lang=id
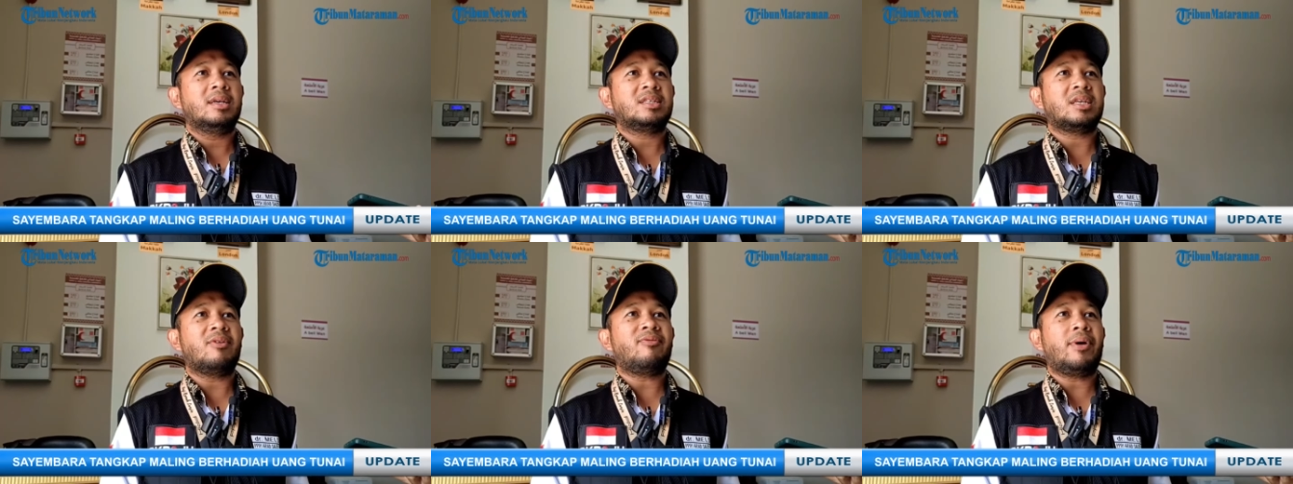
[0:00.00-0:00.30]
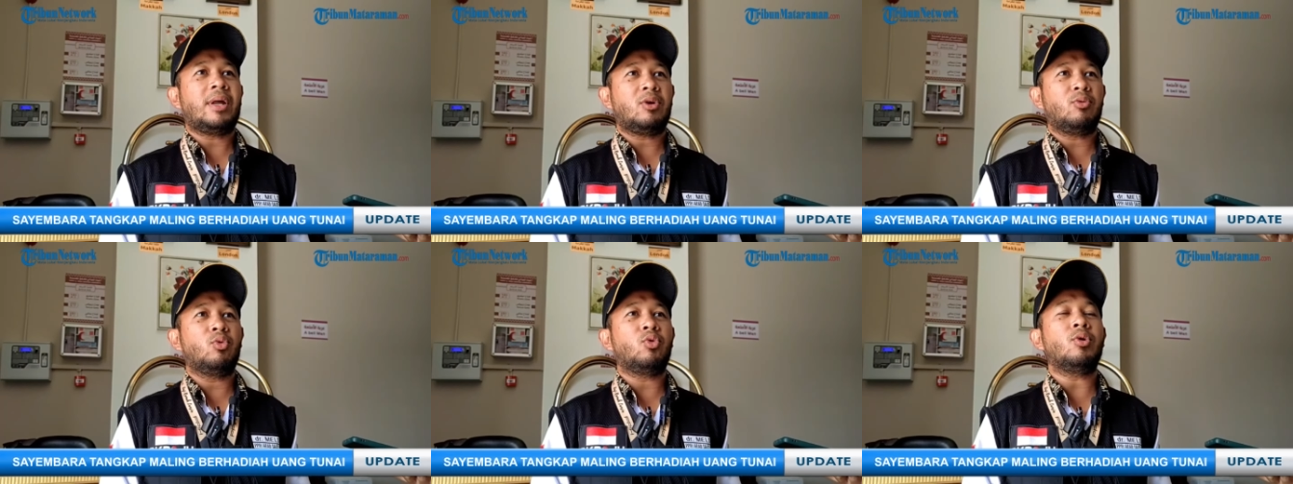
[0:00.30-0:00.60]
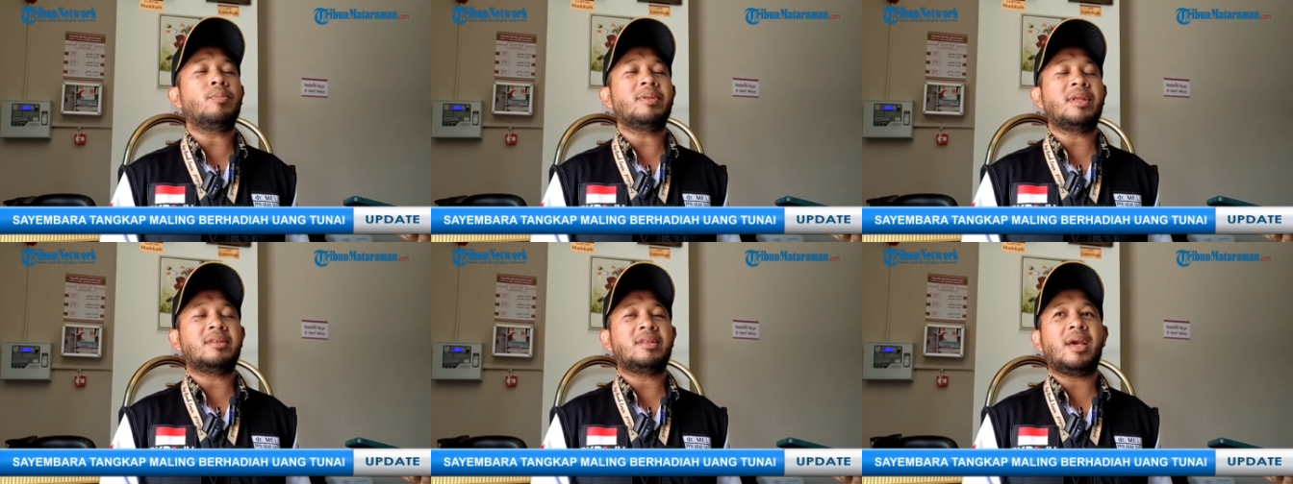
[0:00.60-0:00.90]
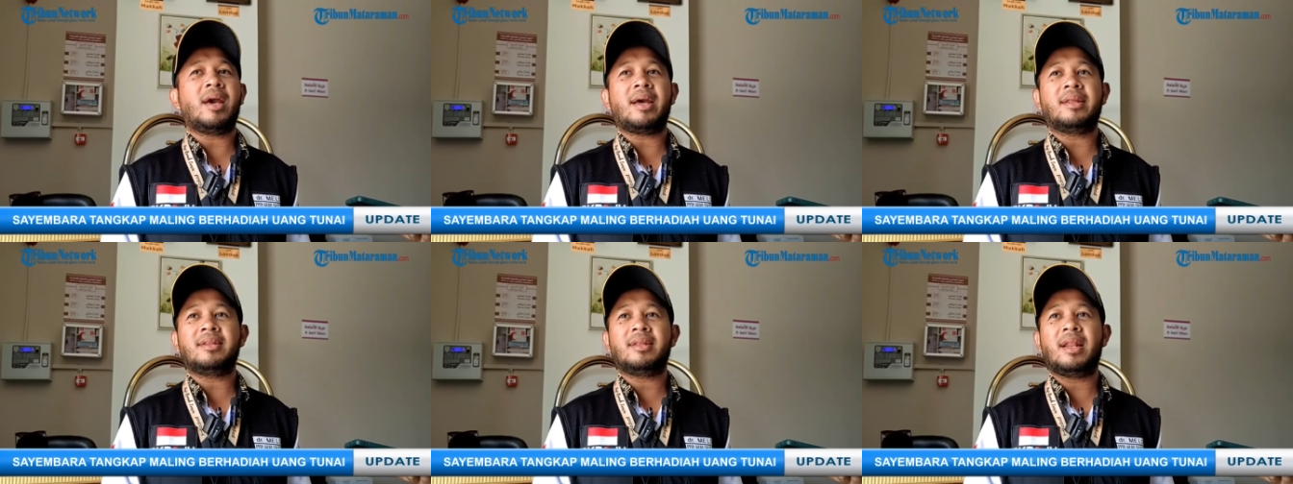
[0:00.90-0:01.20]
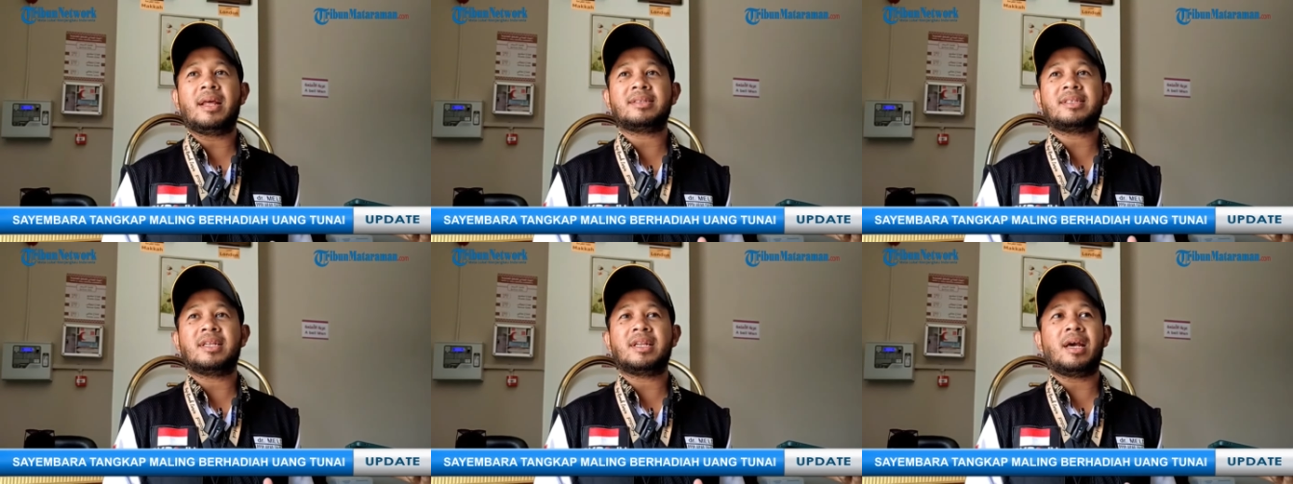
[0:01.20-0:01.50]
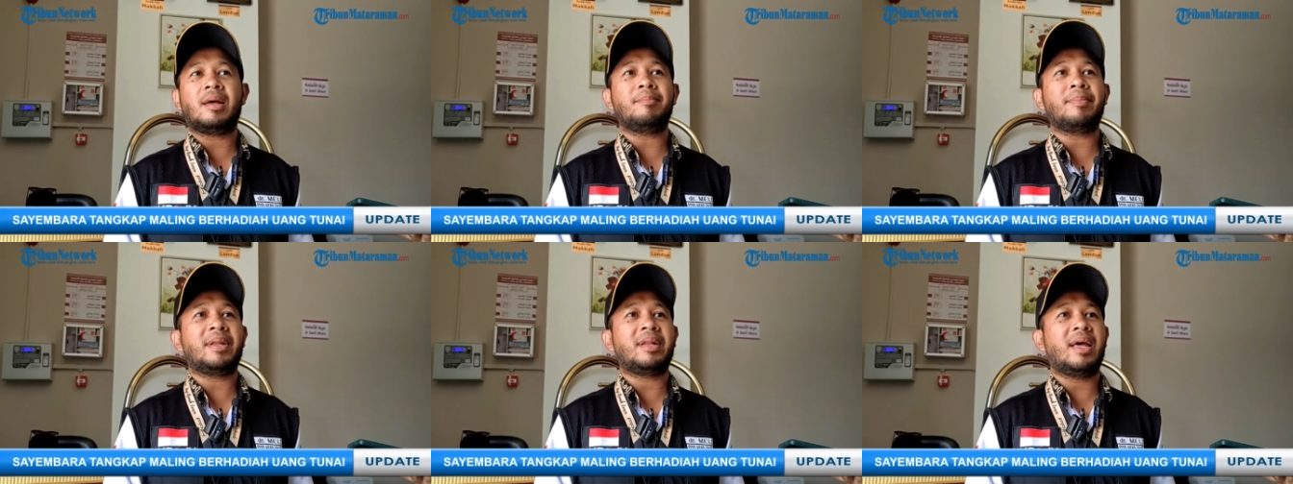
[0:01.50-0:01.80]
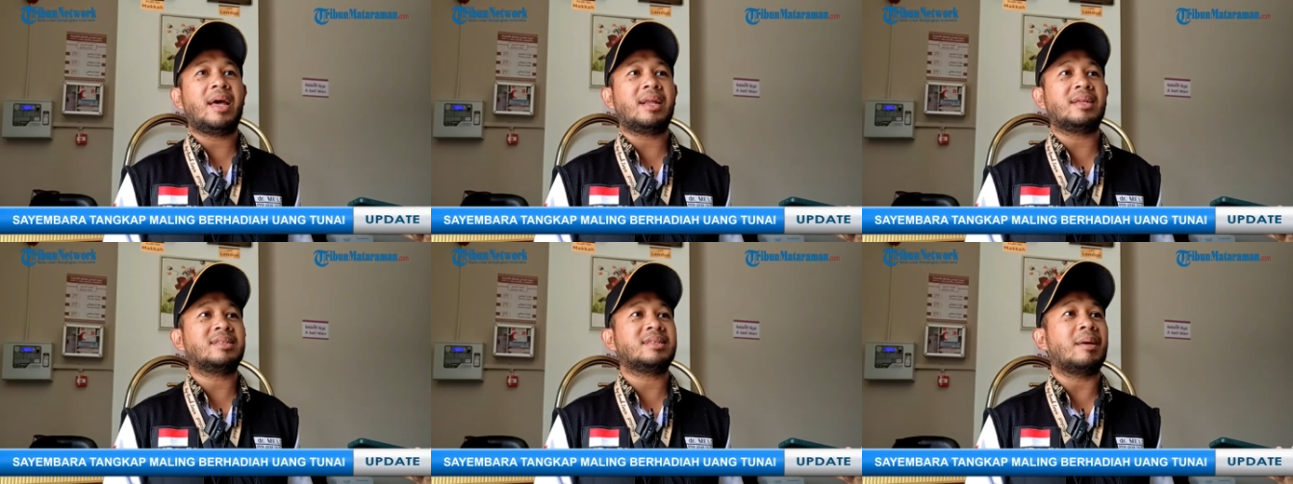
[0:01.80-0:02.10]
safari wukuf nanti akan dilaksanakan
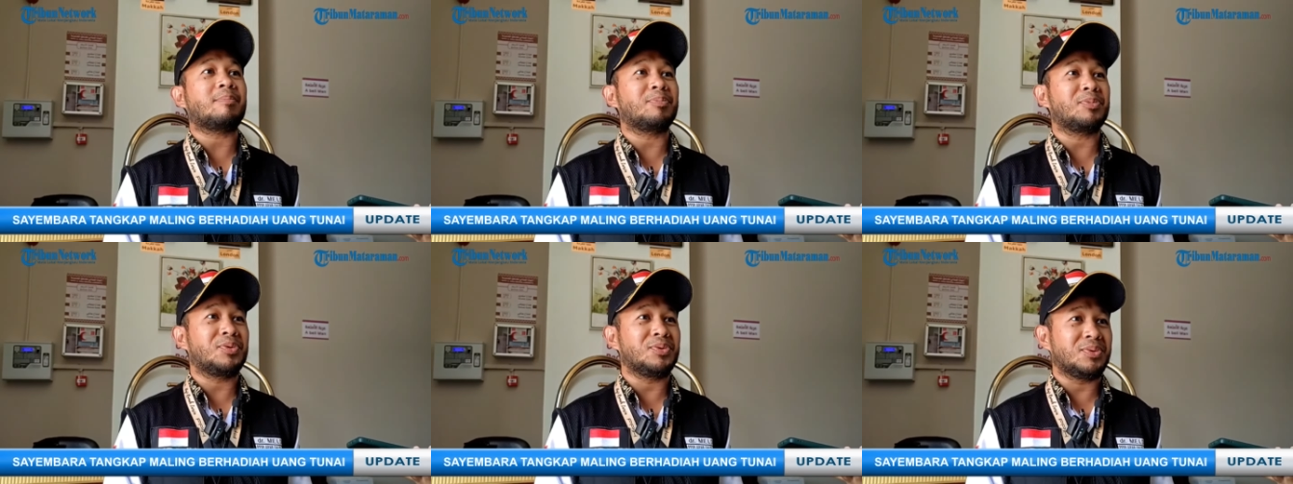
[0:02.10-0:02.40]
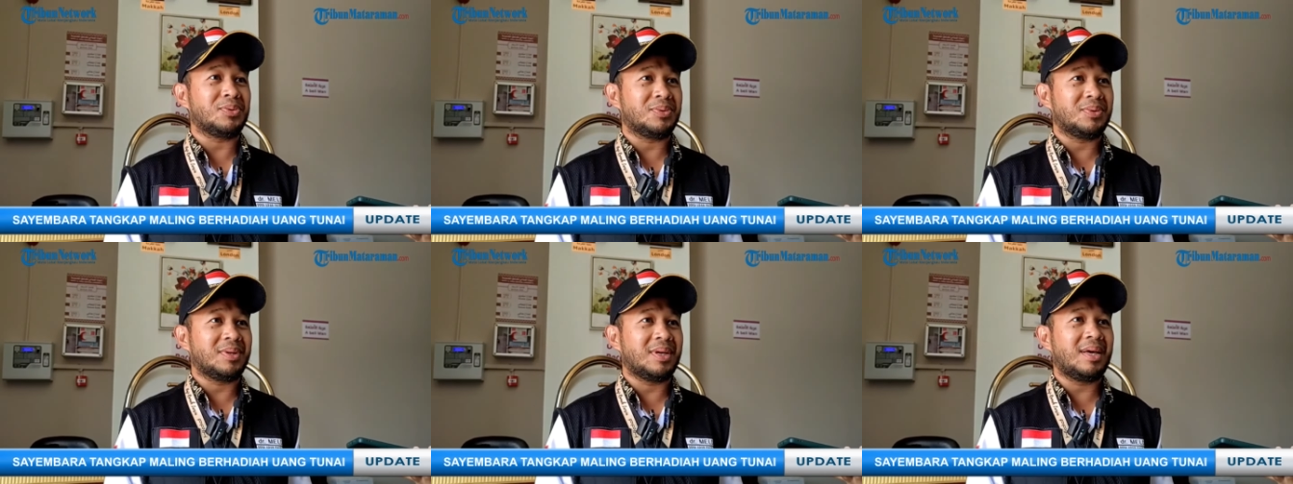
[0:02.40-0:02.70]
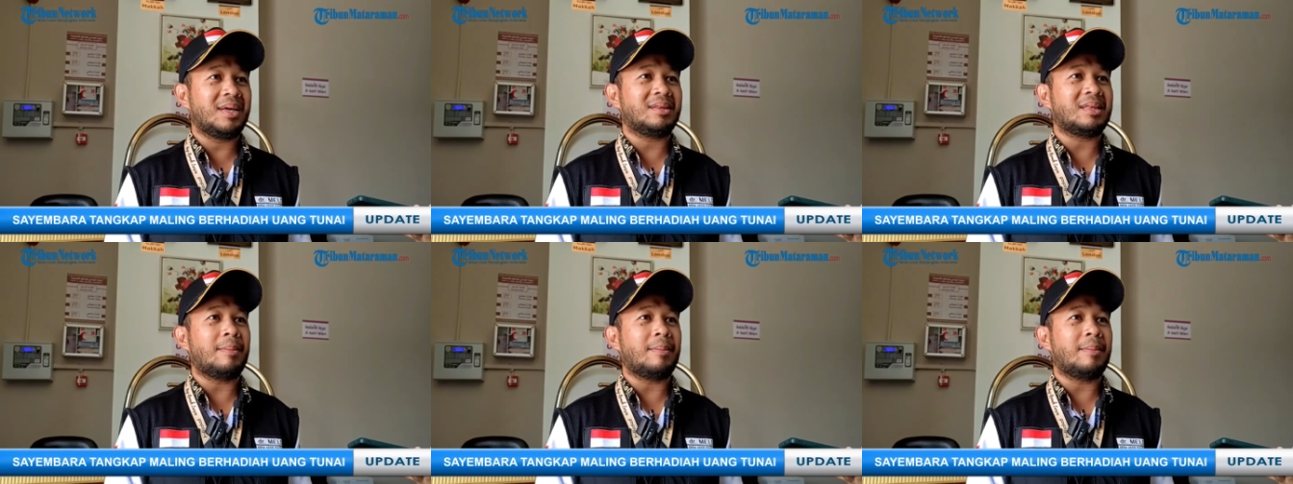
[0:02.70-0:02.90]
pada hari Sabtu ya.